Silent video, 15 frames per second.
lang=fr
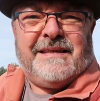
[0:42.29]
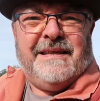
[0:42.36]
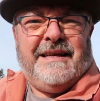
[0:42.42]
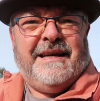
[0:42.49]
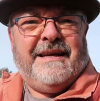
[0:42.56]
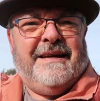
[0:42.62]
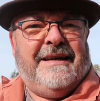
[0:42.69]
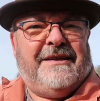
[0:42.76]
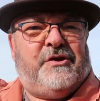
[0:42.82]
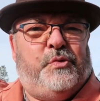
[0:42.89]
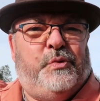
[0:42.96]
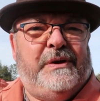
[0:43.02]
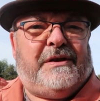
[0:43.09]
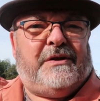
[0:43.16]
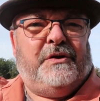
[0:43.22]
c'est la,
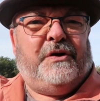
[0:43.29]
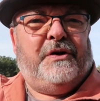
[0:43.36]
suite